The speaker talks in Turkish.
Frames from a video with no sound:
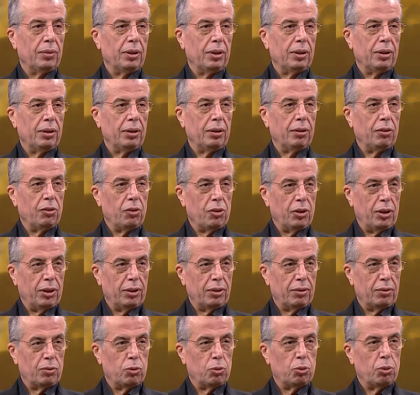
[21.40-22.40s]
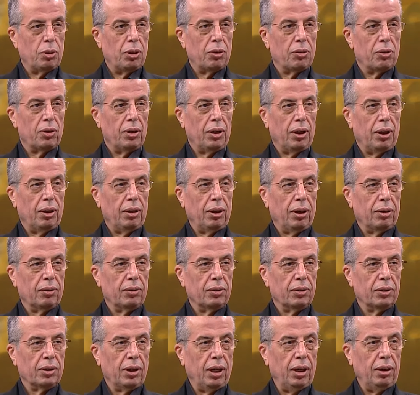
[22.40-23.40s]
e, hicret sürecini
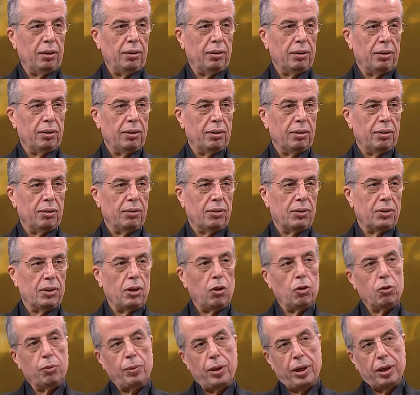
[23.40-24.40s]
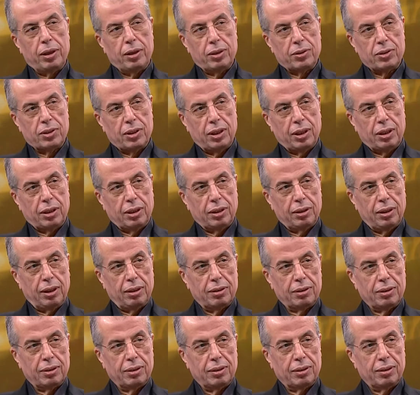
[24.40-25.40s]
anlatırken Sevr mağarasına
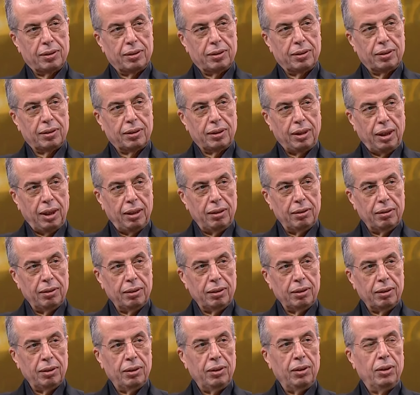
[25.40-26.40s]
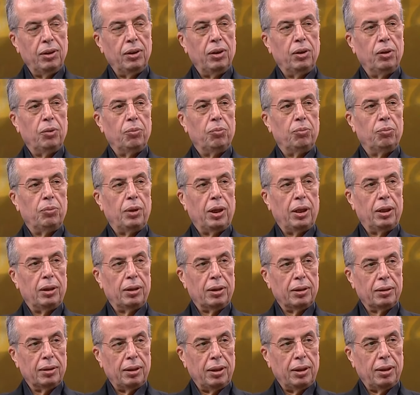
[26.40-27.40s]
kadar geldik.
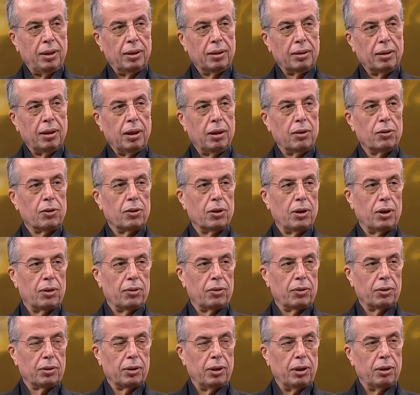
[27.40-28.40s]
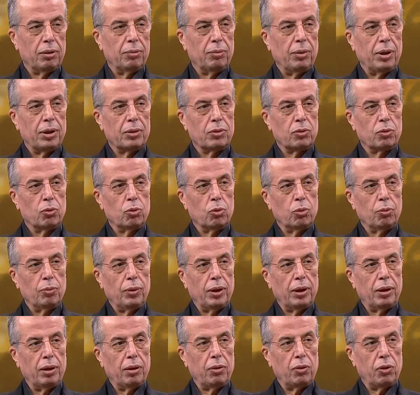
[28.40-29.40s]
Mağarada karşılaştıkları bazı
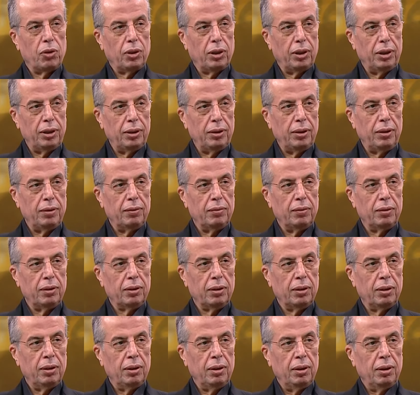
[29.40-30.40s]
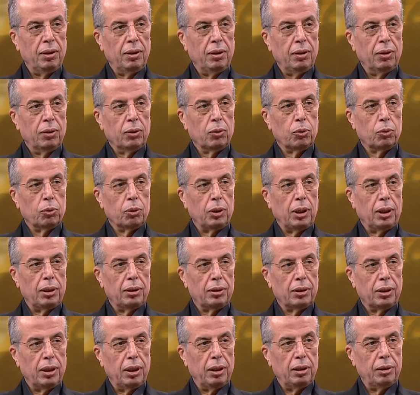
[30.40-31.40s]
durumlara işaret ettik
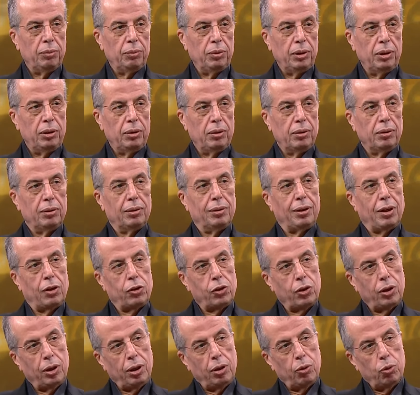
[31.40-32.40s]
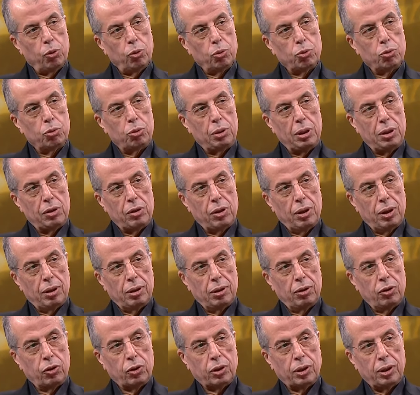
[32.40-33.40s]
Kur'an-ı Kerim'in yaşanan o
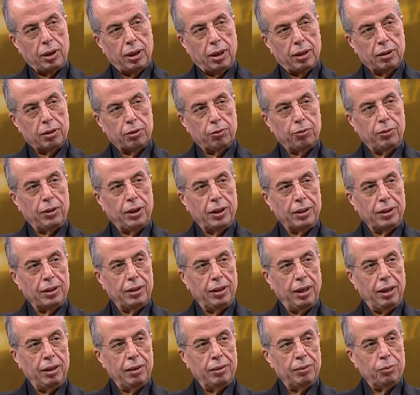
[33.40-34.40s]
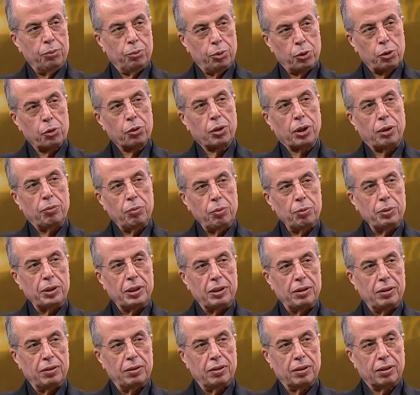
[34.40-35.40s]
sürece ilişkin atıflarıyla programı
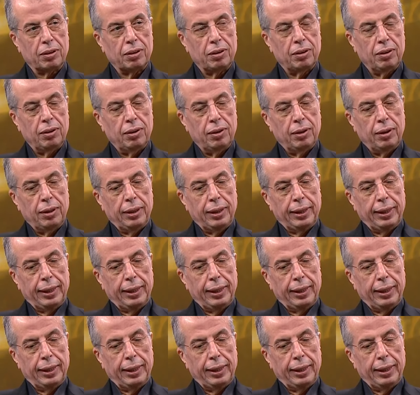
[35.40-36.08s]
bitirdik. Bitirdik.